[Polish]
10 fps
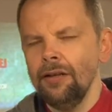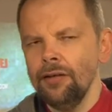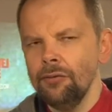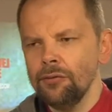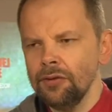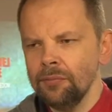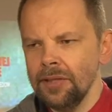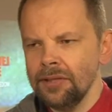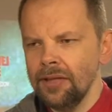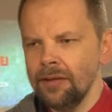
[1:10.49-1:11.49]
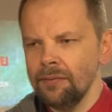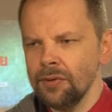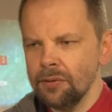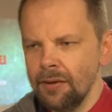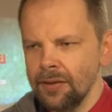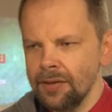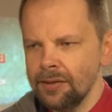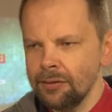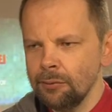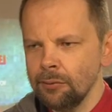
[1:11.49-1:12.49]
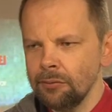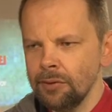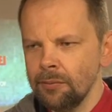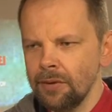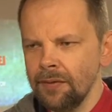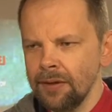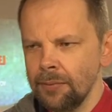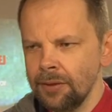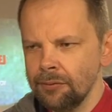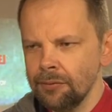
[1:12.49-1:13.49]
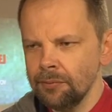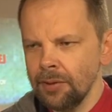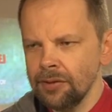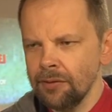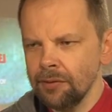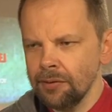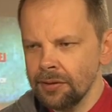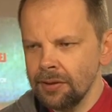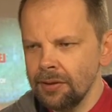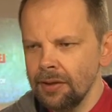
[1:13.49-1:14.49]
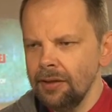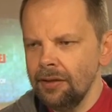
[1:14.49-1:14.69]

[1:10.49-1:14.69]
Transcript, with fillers: E, Urząd Miasta Włocławka, Centrum Kultury Browar B i Urząd Marszałkowski